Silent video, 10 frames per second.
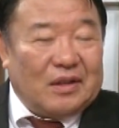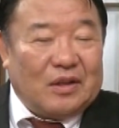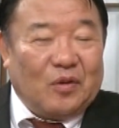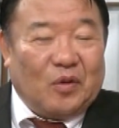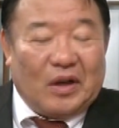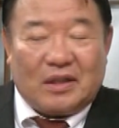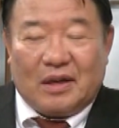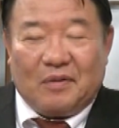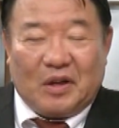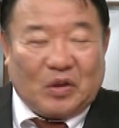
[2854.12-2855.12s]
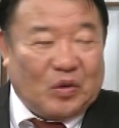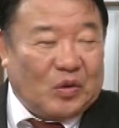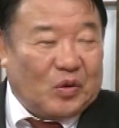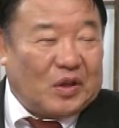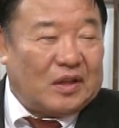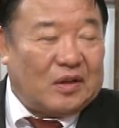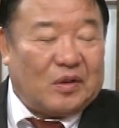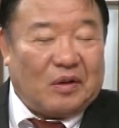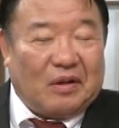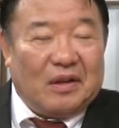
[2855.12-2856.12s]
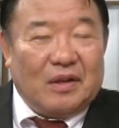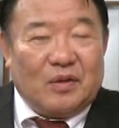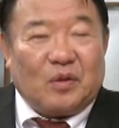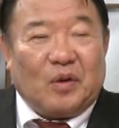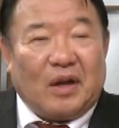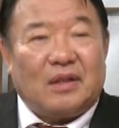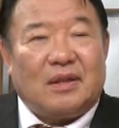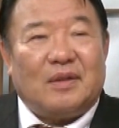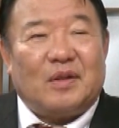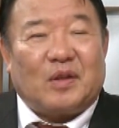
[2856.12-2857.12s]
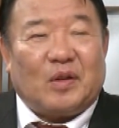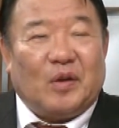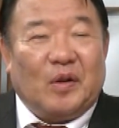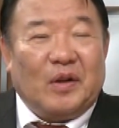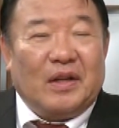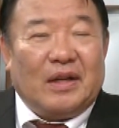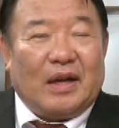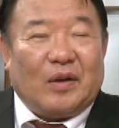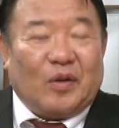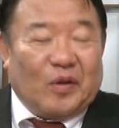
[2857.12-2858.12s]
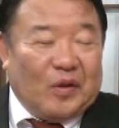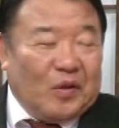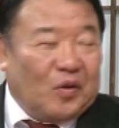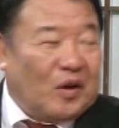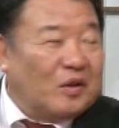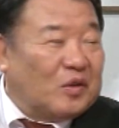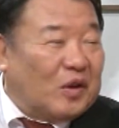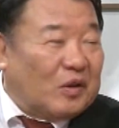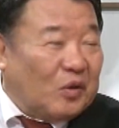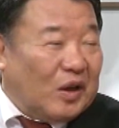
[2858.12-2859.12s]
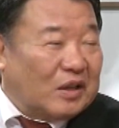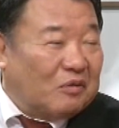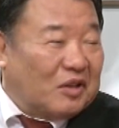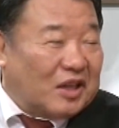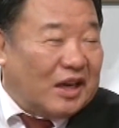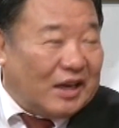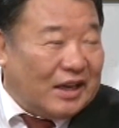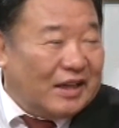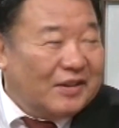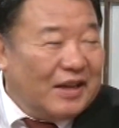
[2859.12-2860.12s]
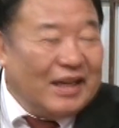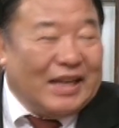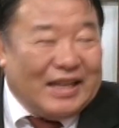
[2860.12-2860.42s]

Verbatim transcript: 日本を愛するあまりそういうふうにおっしゃってるっていうのはよく分かってるんですけどあの他の人は誤解しますからね。